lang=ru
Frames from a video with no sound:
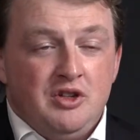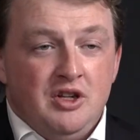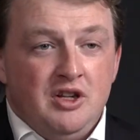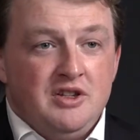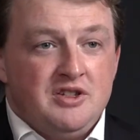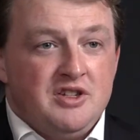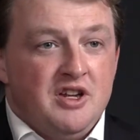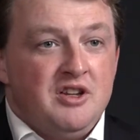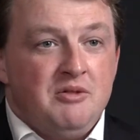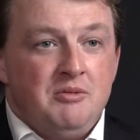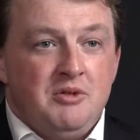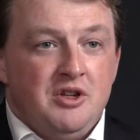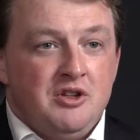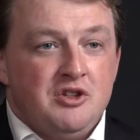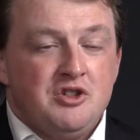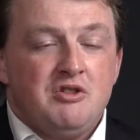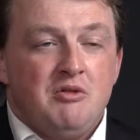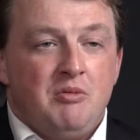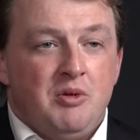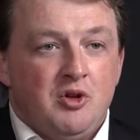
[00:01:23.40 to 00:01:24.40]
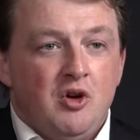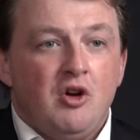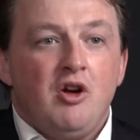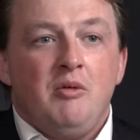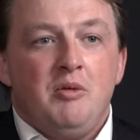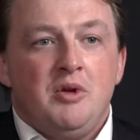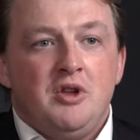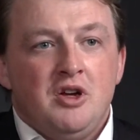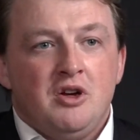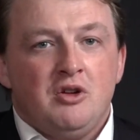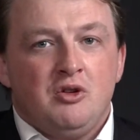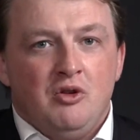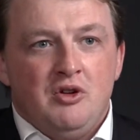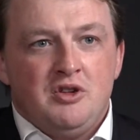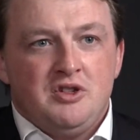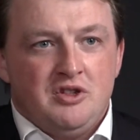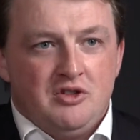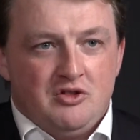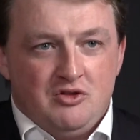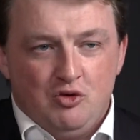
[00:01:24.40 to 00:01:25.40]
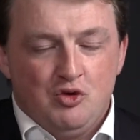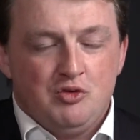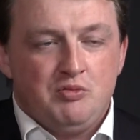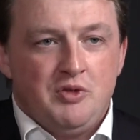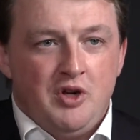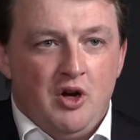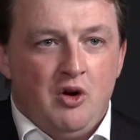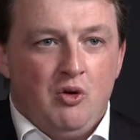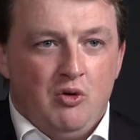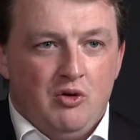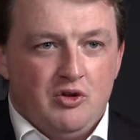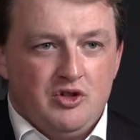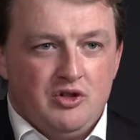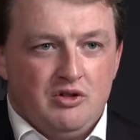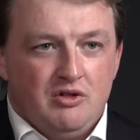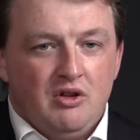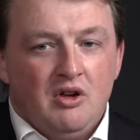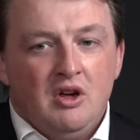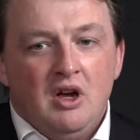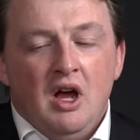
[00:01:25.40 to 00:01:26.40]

делиться этими денежными потоками никто из этих служб не хочет.